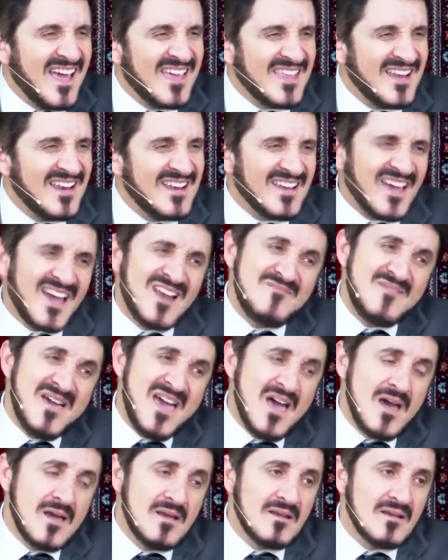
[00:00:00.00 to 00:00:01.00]
هذا
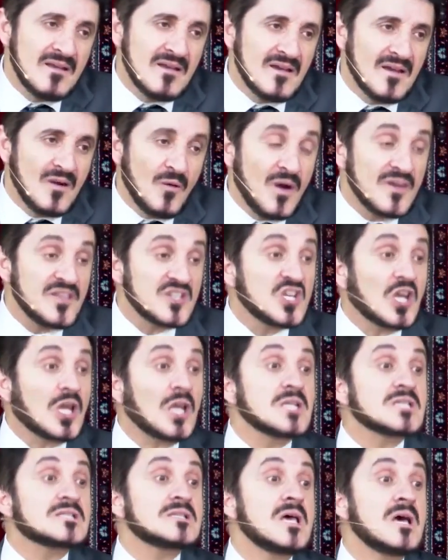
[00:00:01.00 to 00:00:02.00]
غلبان وهذا شيخ
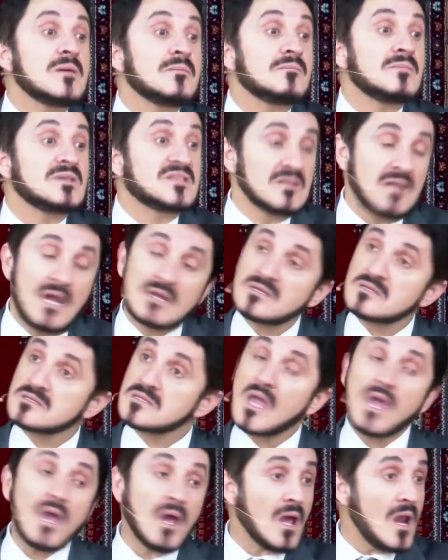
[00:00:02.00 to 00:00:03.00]
الاسلام مثل الحسن
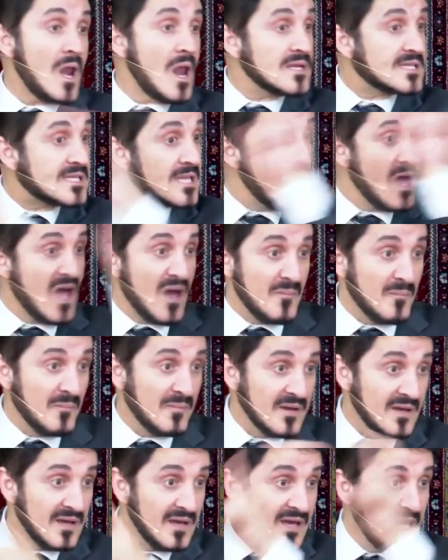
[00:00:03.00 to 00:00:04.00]
شيخ الاسلام
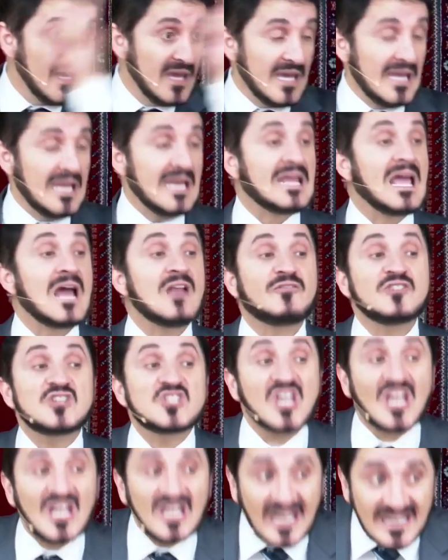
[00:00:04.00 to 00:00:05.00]
اللي قال في
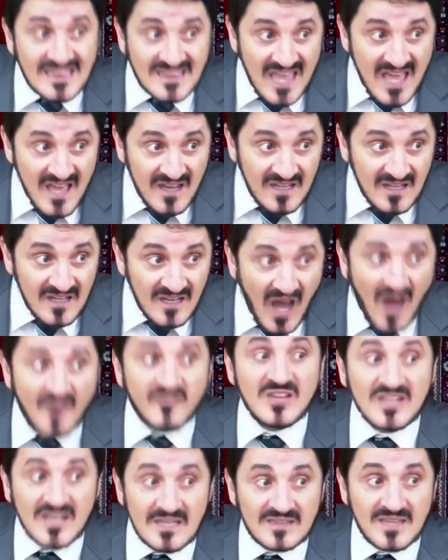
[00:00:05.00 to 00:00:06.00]
الشيخ الكتاني
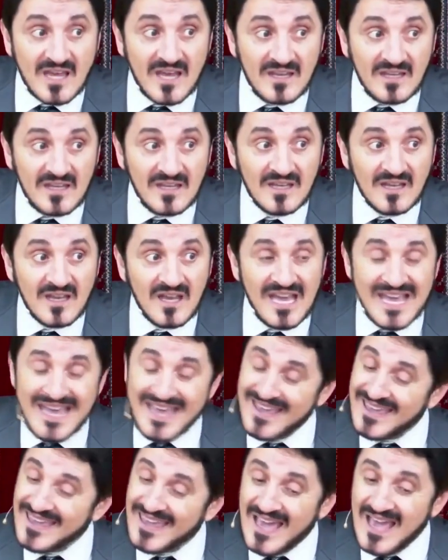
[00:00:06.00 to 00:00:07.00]
الحافظ الكتاني
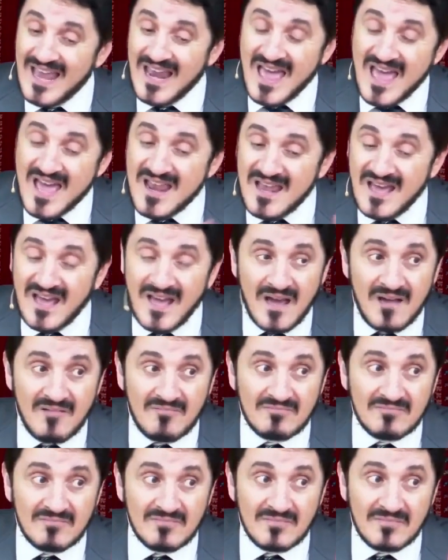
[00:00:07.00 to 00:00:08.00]
قال انا
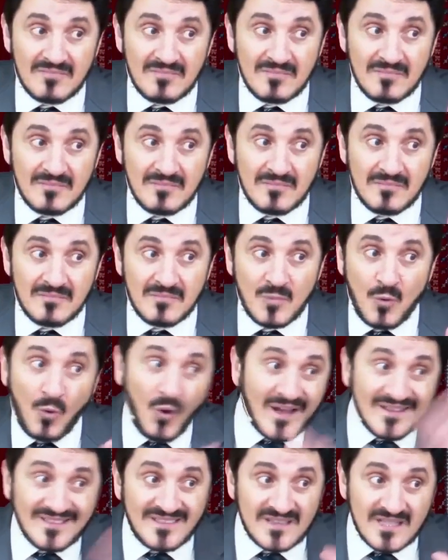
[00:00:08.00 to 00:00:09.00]

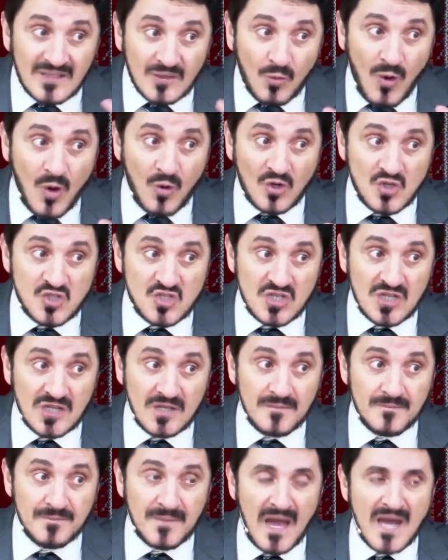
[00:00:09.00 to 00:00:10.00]
اقدر
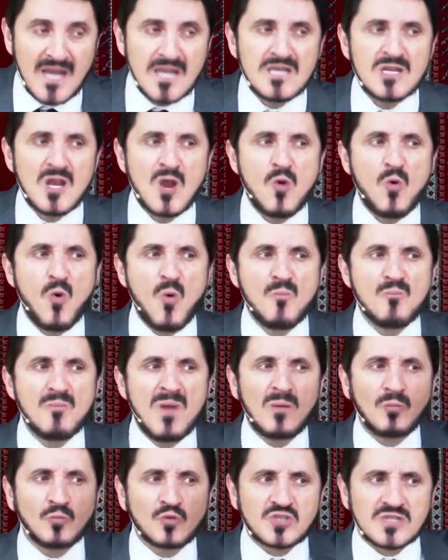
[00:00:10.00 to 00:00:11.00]
وارجح ان
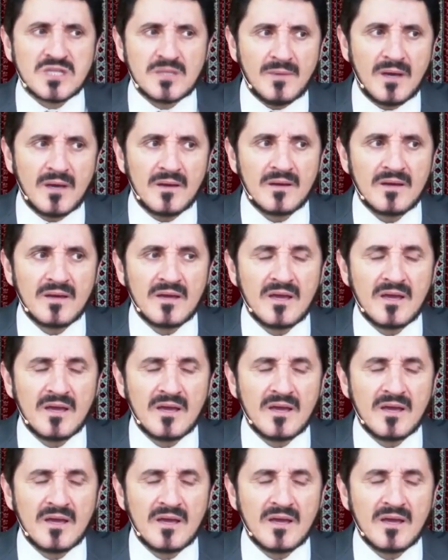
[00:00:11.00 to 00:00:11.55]
الامه المسلمه